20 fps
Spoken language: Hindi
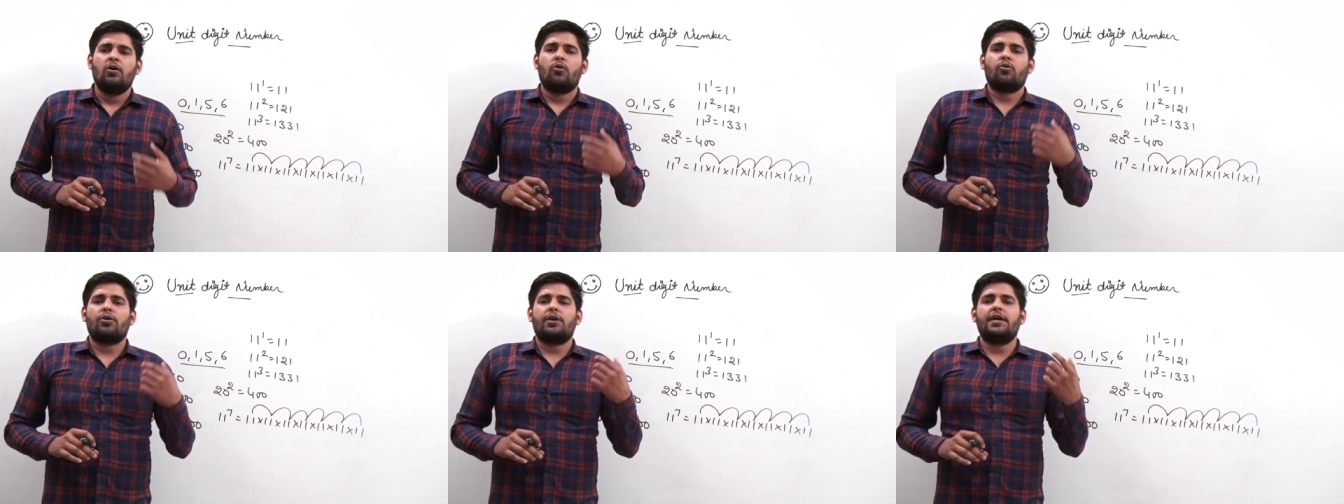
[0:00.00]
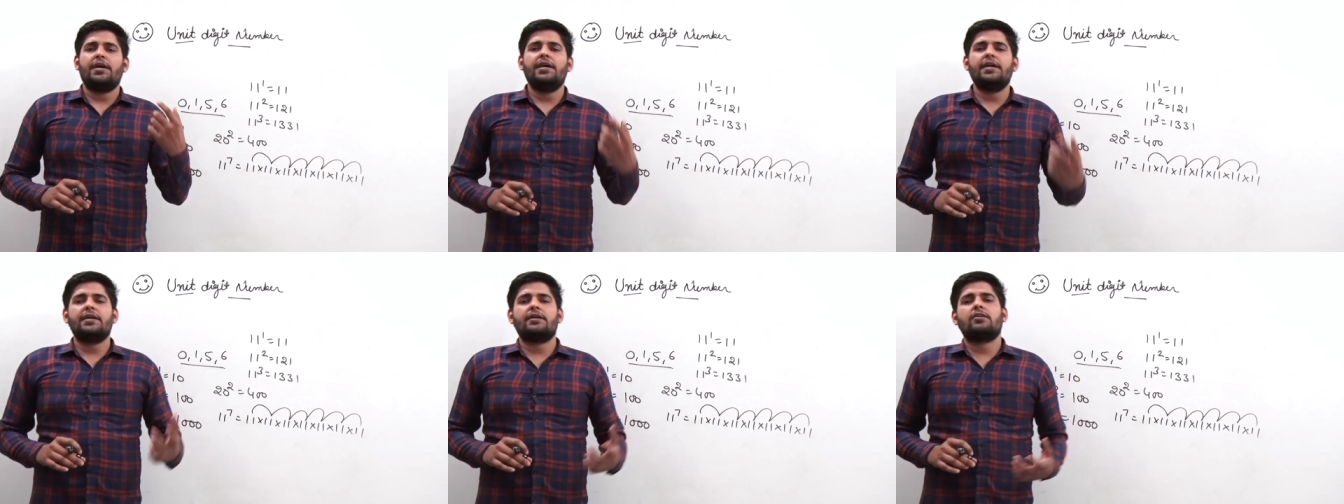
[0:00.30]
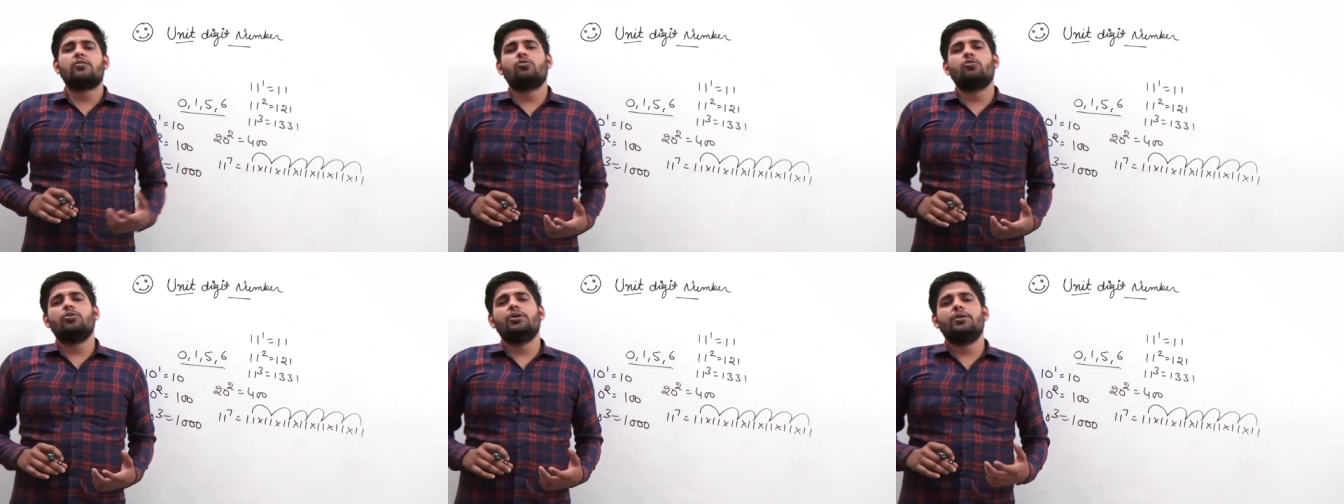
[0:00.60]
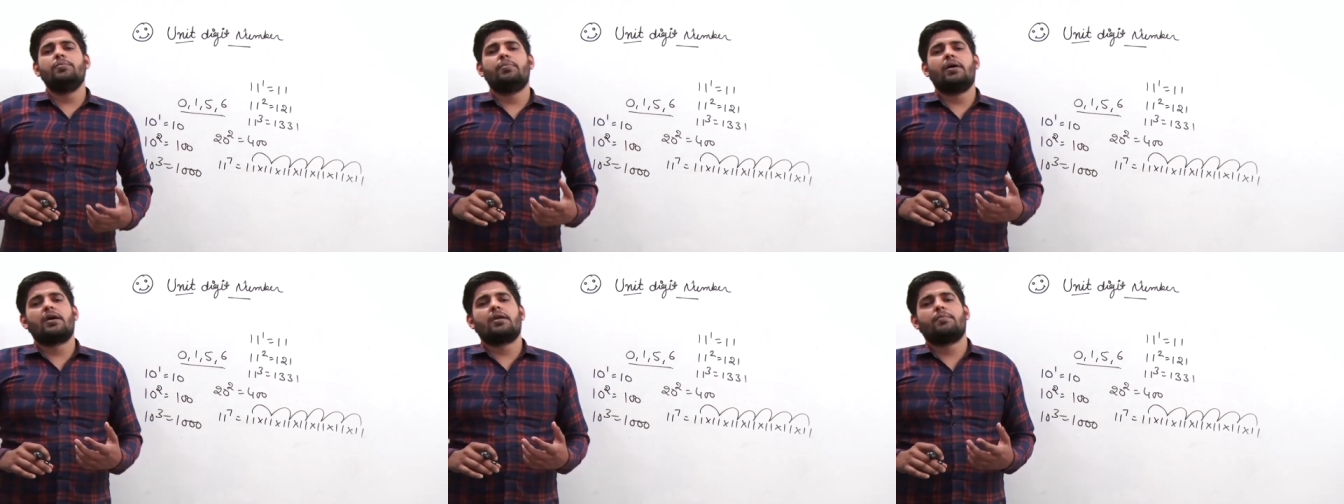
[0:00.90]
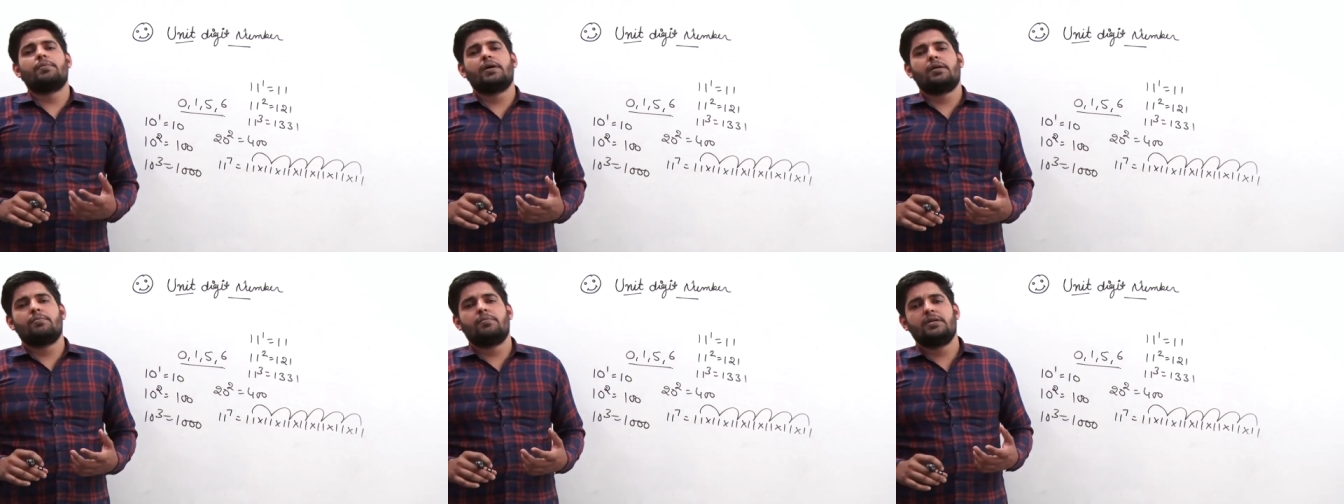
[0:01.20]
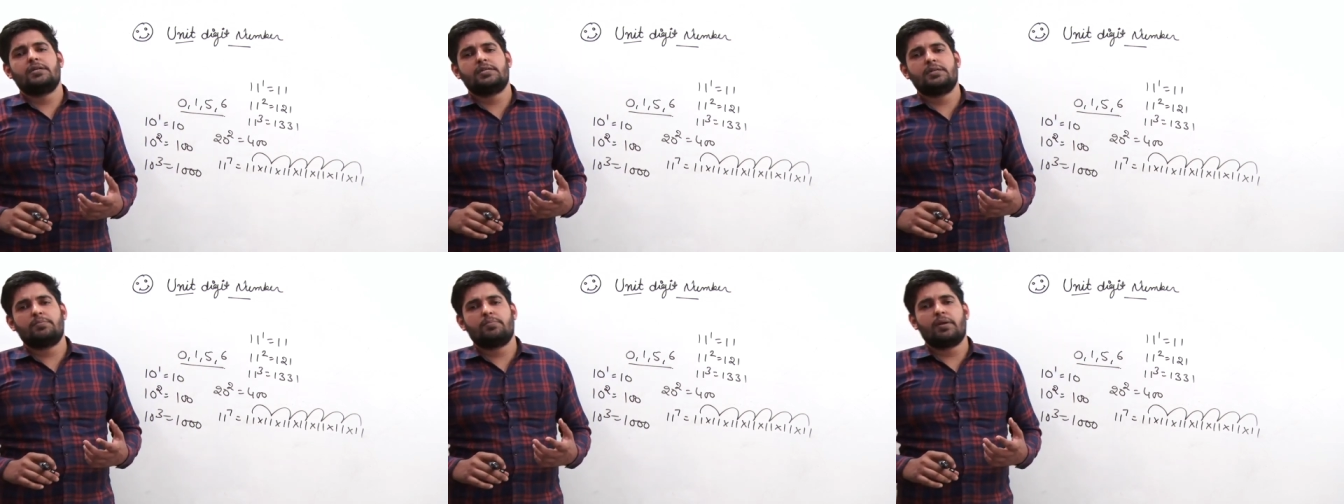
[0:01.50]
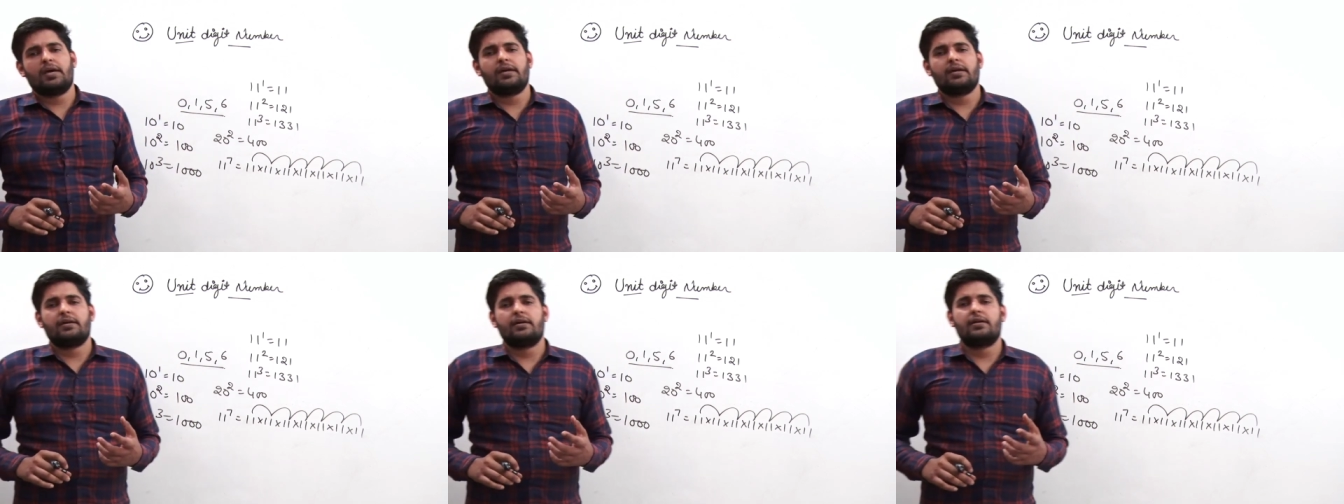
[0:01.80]
और एक को ही बार बार
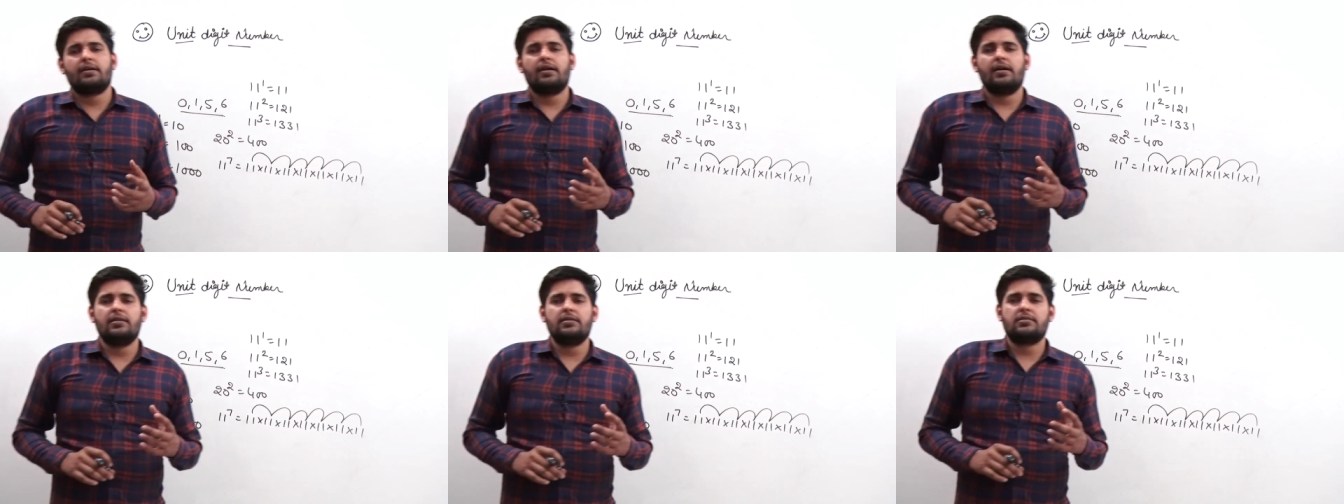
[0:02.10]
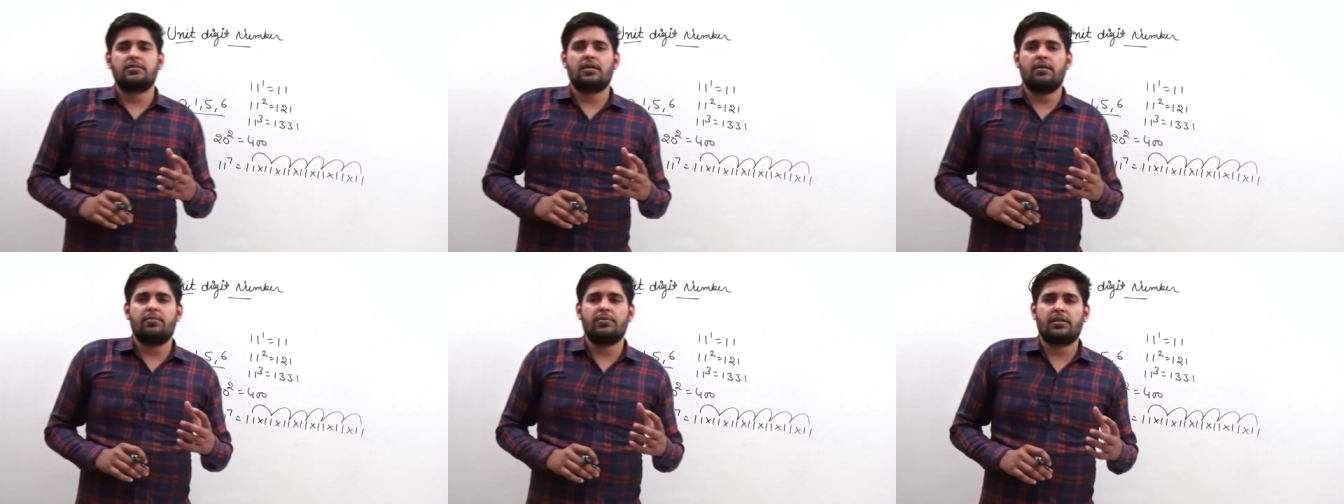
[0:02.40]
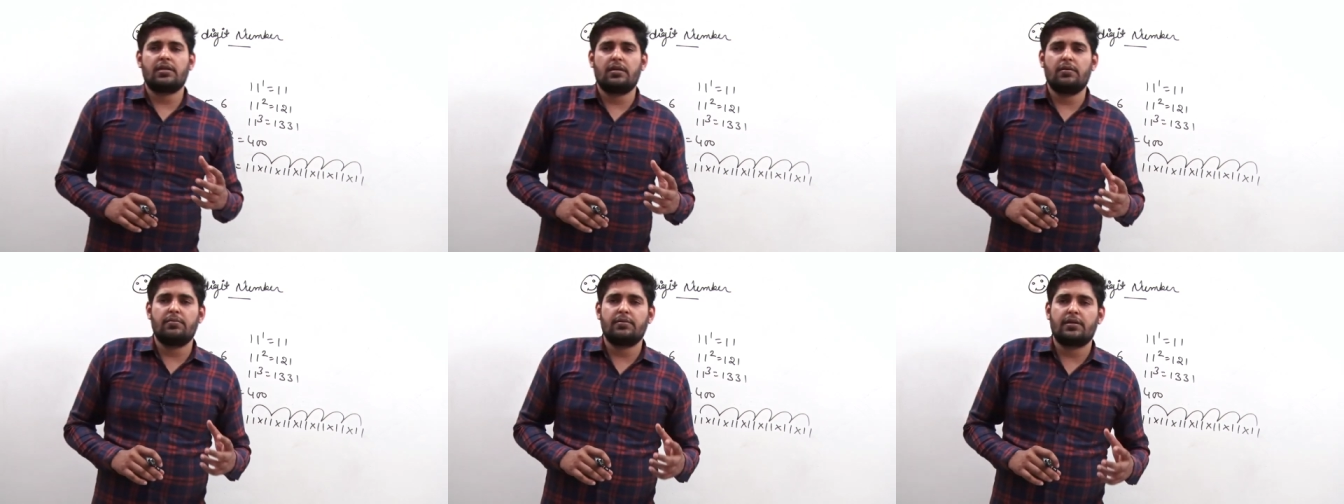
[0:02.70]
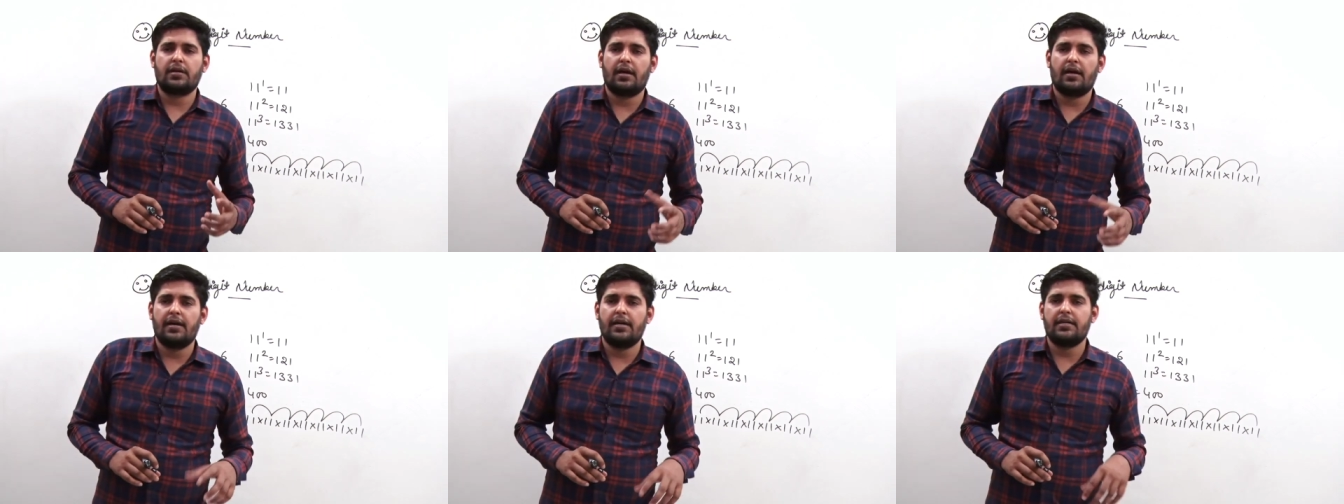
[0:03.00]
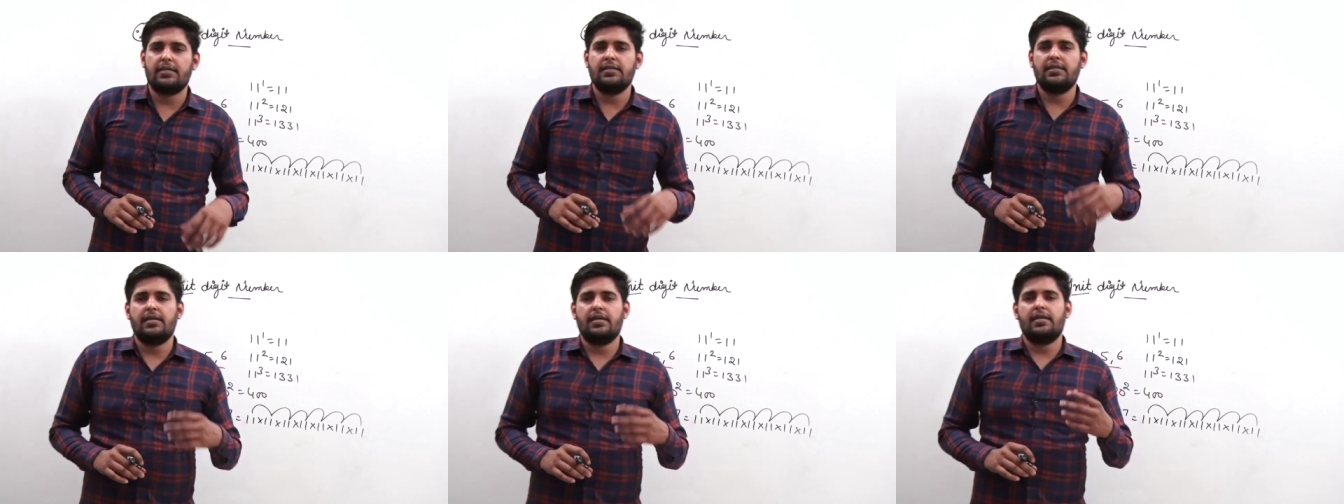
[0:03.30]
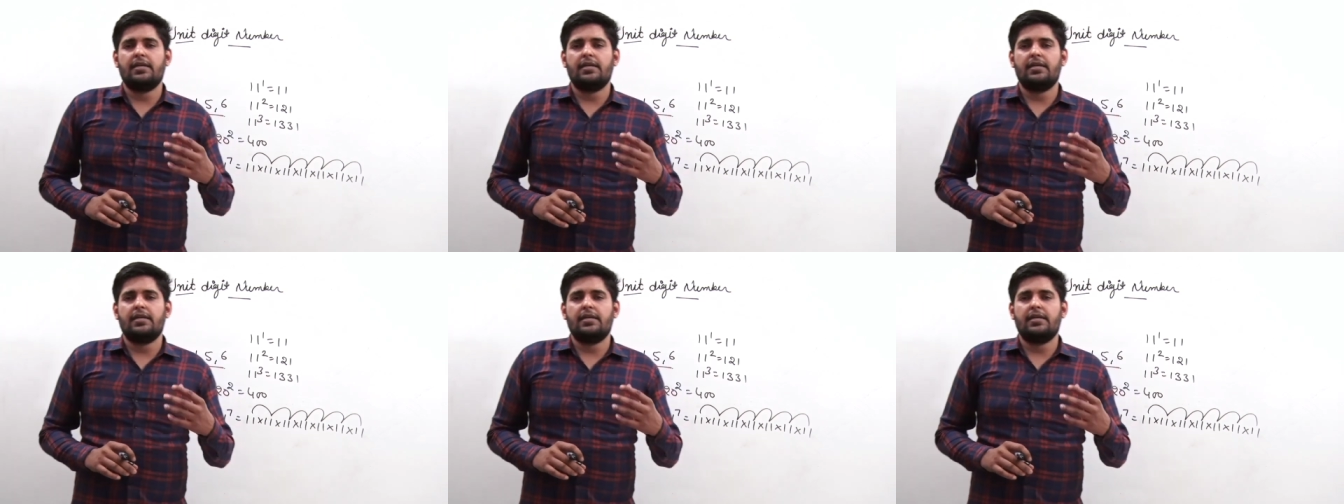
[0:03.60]
मल्टीप्लाई करना है इसका मतलब क्या है कि